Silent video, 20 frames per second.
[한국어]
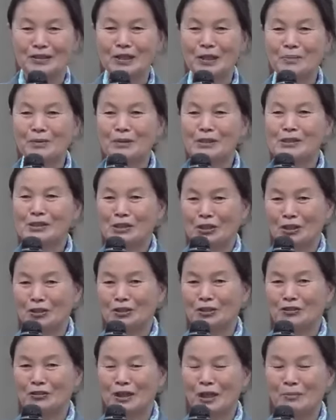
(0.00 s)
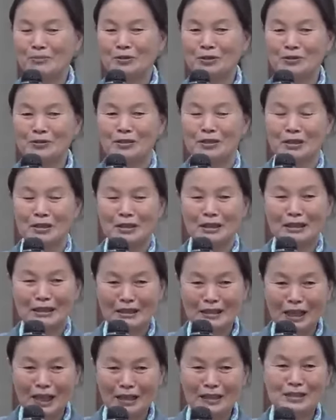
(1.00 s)
예배를 드리고 나면
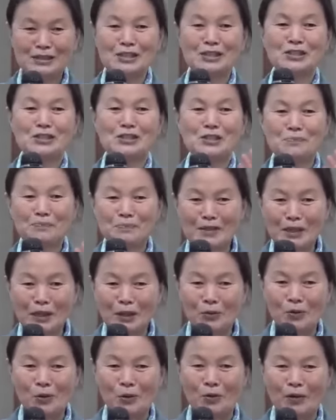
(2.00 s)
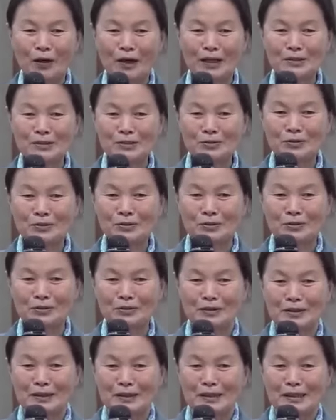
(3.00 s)
땅에서 습기가
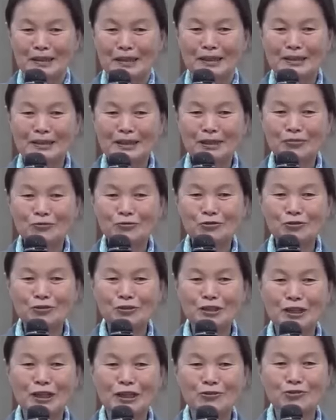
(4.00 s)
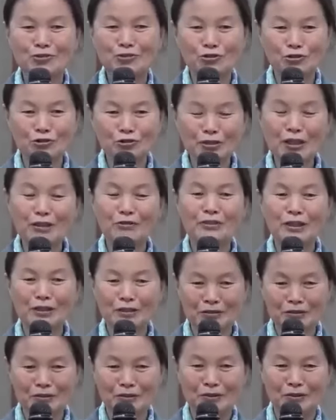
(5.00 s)
올라와가지고 그냥 궁둥이가 축축하고
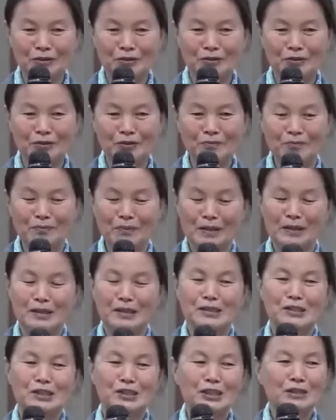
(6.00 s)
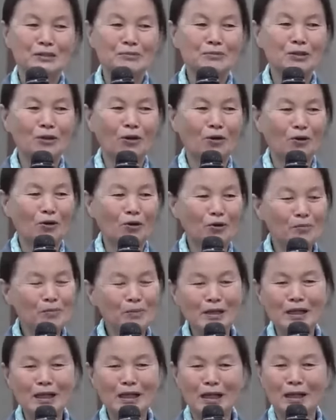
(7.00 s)
그랬거든요. 지금은
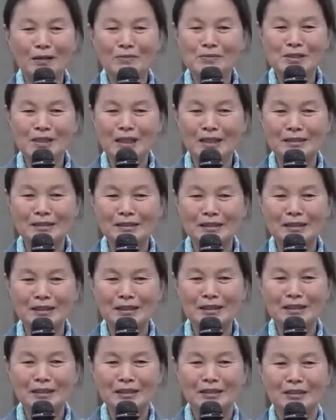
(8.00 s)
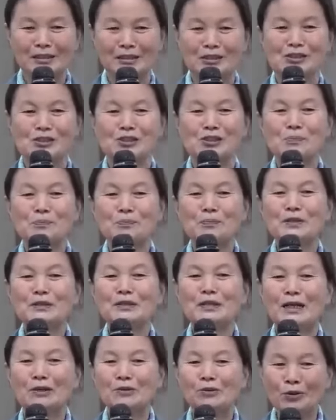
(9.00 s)
얼마나 감사한지
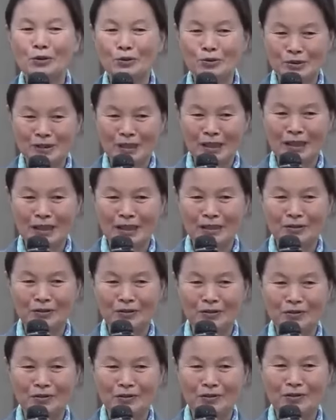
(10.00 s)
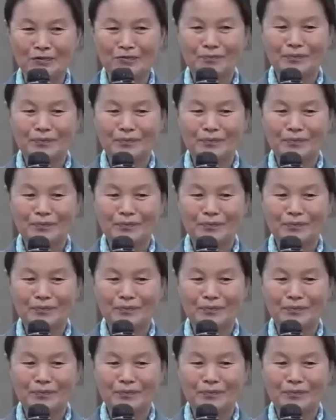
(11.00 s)
습기는 안 올라오잖아요.